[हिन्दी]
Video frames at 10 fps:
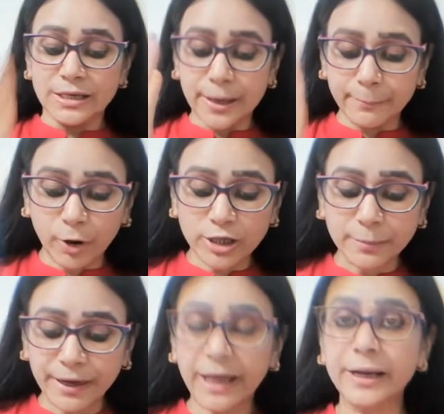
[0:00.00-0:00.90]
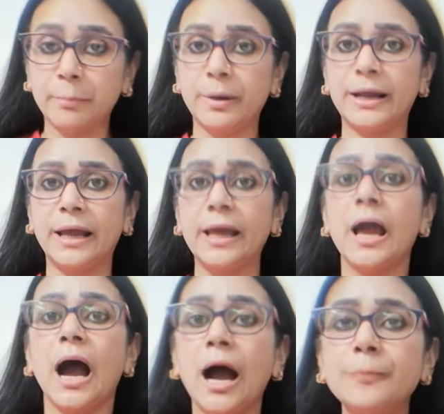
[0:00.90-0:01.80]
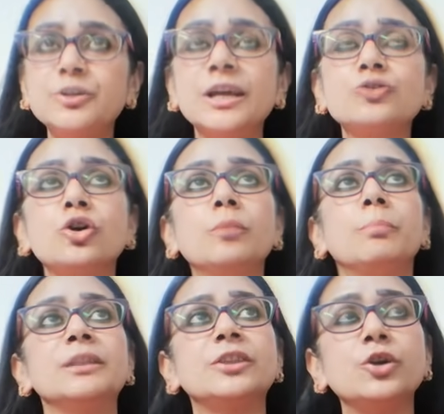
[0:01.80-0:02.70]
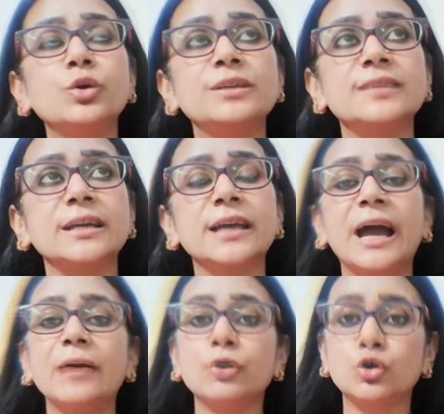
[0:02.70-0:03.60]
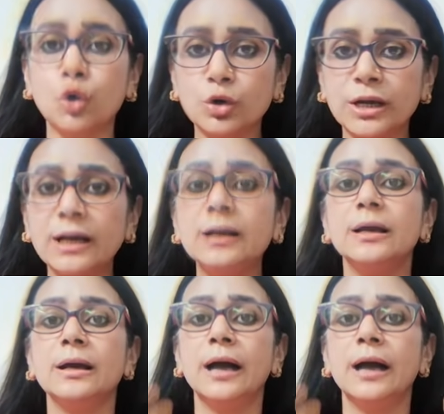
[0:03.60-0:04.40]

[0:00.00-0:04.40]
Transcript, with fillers: ये बहुत बड़ा नंबर है अब ये जो मंत्रियों की संख्या है वो टोटल